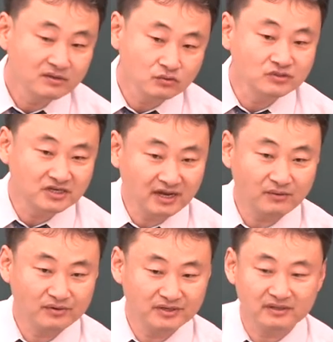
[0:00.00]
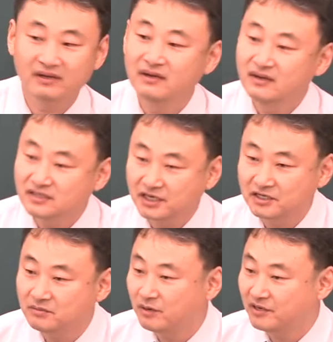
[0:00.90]
운전학원은
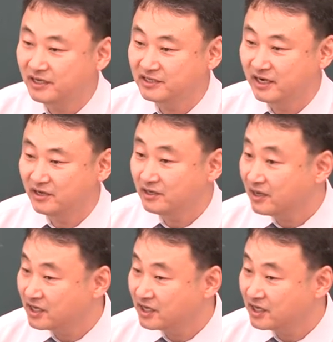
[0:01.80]
최근 법을 개정하여